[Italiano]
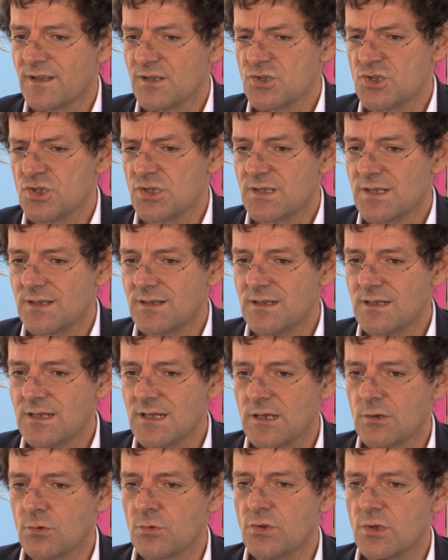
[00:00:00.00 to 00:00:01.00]
dei
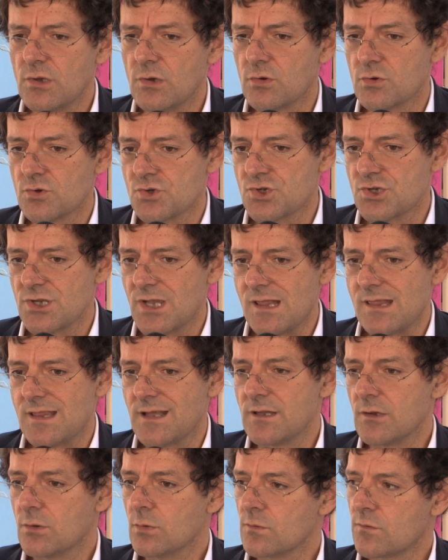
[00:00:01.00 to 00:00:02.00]
cittadini che ogni loro scelta
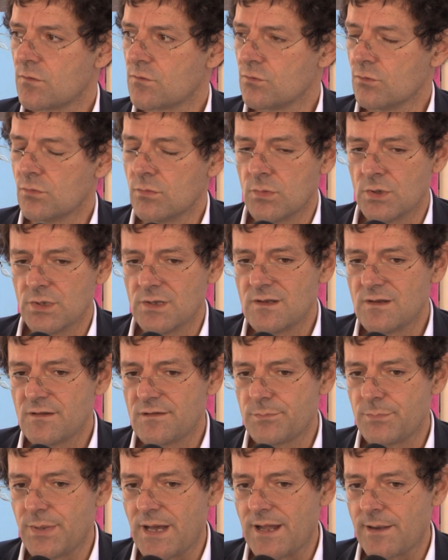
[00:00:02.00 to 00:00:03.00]
di consumo e di
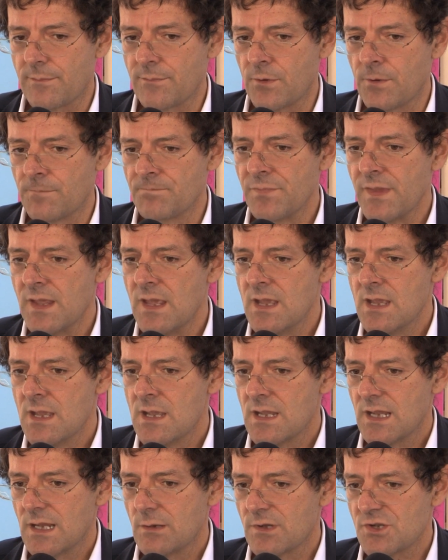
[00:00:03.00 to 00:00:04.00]
risparmio
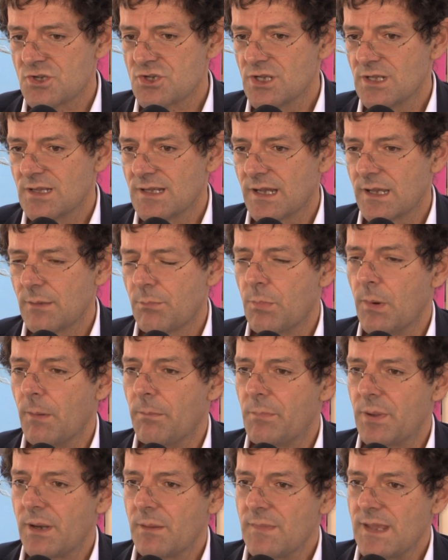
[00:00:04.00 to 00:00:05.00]
è una scelta che può
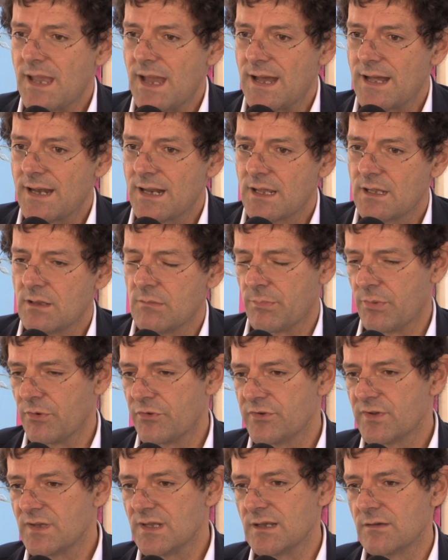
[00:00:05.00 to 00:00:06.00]
premiare in
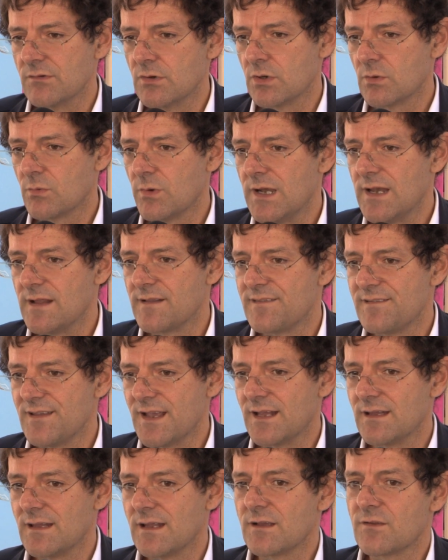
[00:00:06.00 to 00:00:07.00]
positivo quelle
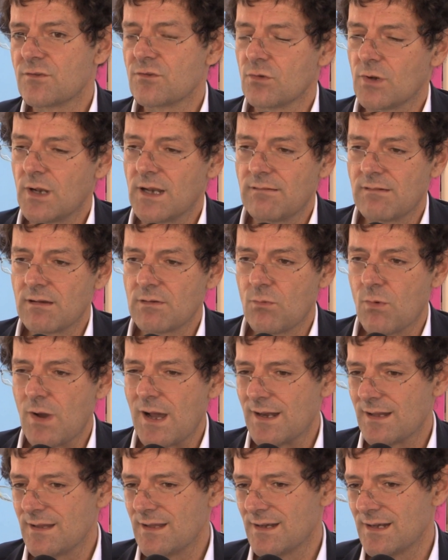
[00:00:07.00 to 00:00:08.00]
aziende che sono
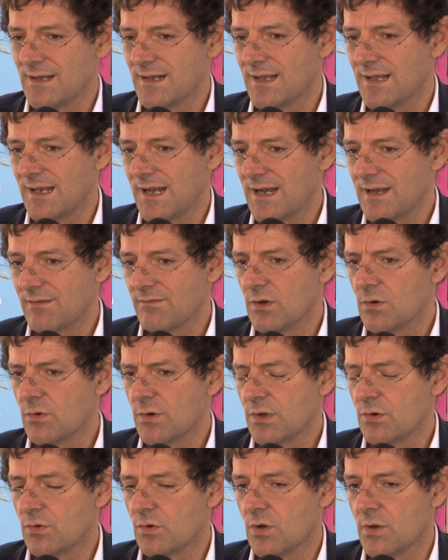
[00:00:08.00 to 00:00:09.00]
all'avanguardia nel creare
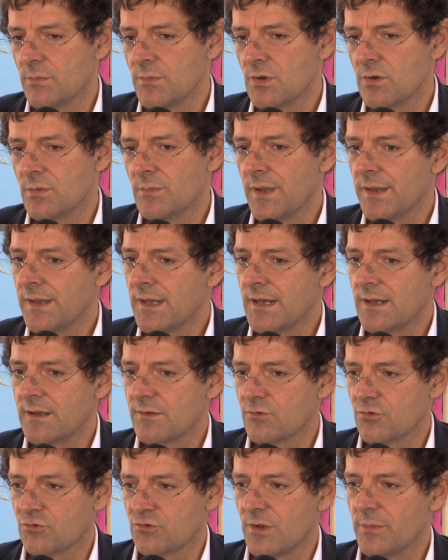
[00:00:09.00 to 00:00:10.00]
valore economico in maniera
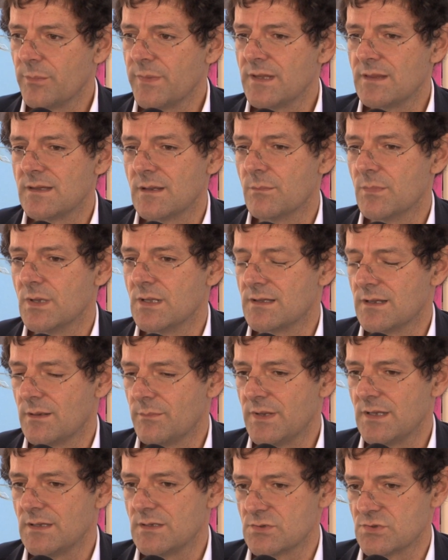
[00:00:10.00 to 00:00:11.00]
socialmente e
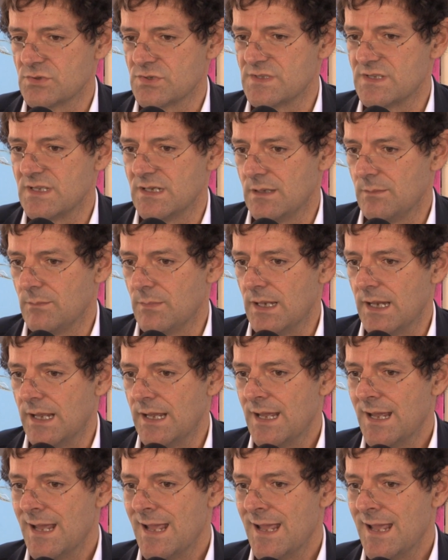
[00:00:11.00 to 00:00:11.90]
ambientalmente sostenibile.